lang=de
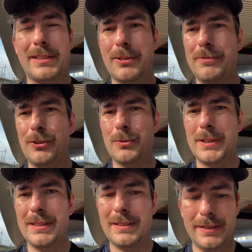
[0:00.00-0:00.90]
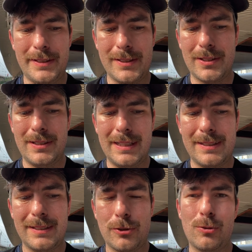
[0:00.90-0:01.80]
können wir noch über diese
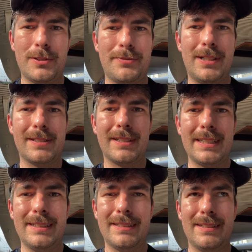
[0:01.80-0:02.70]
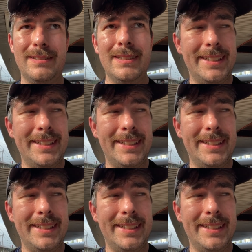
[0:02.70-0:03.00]
hitzige Schlussphase reden.